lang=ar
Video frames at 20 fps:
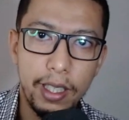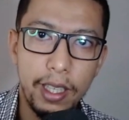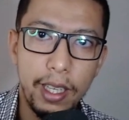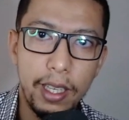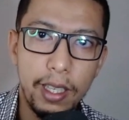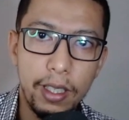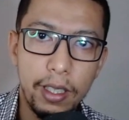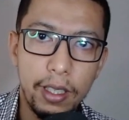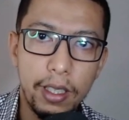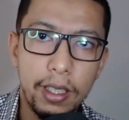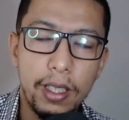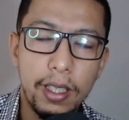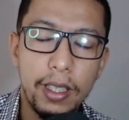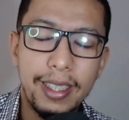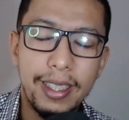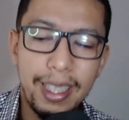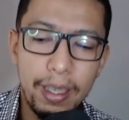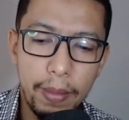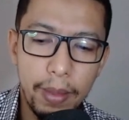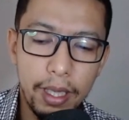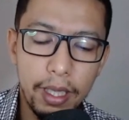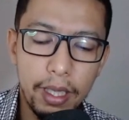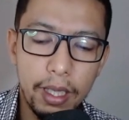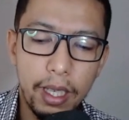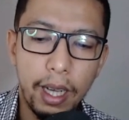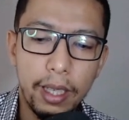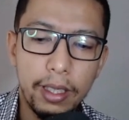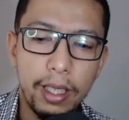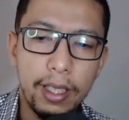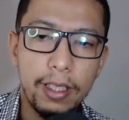يعني التلميذ
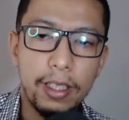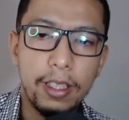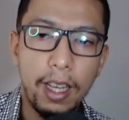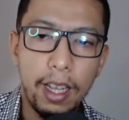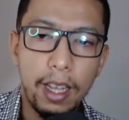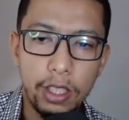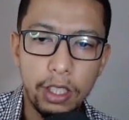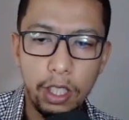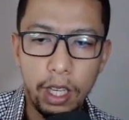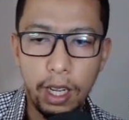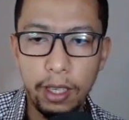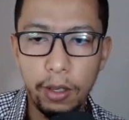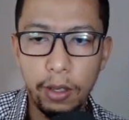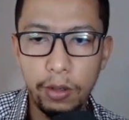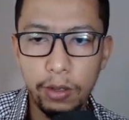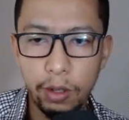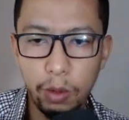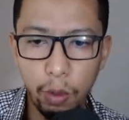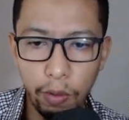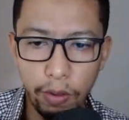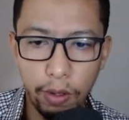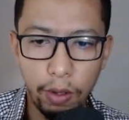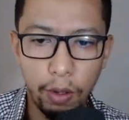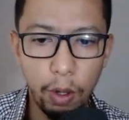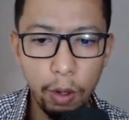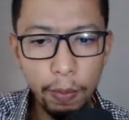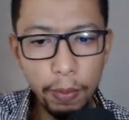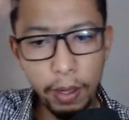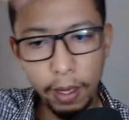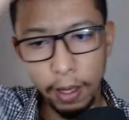كيقدر يتحرج على انه يسول في
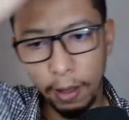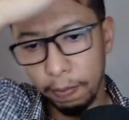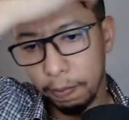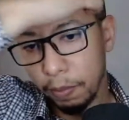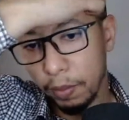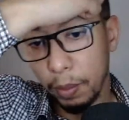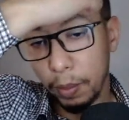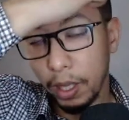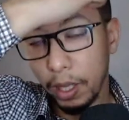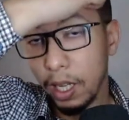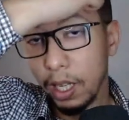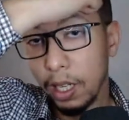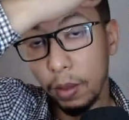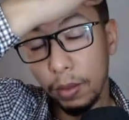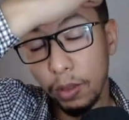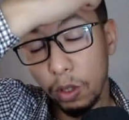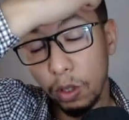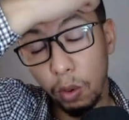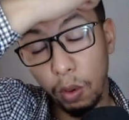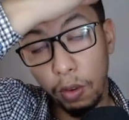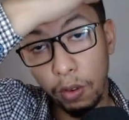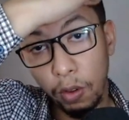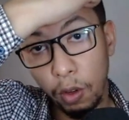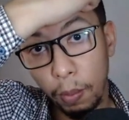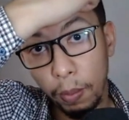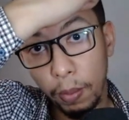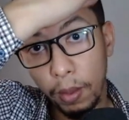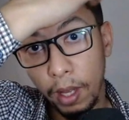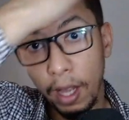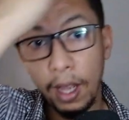الجروب يمكن لهم يسولوا في
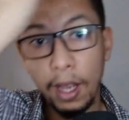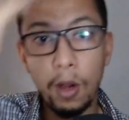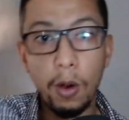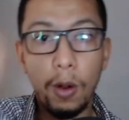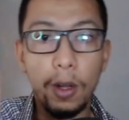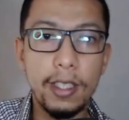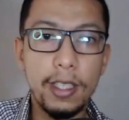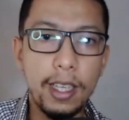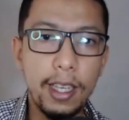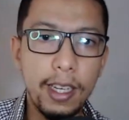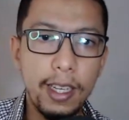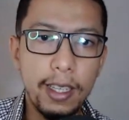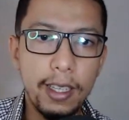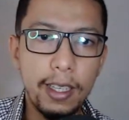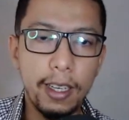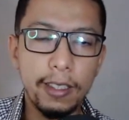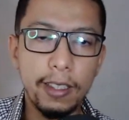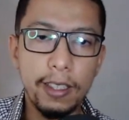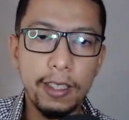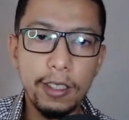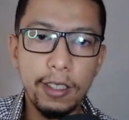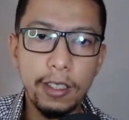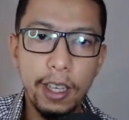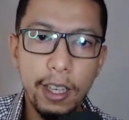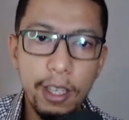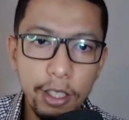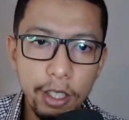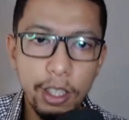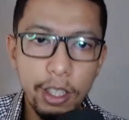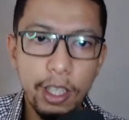الجروب ولكن كاين اللي كيقدر
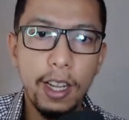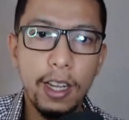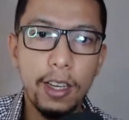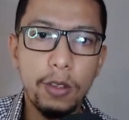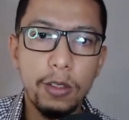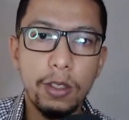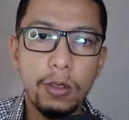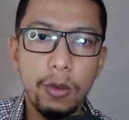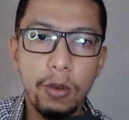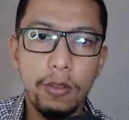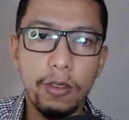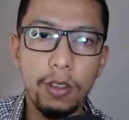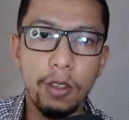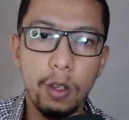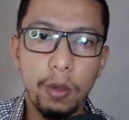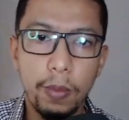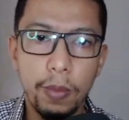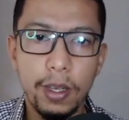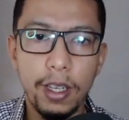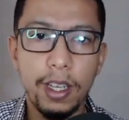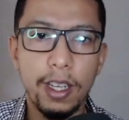يتحرج على انه يسول في الجروب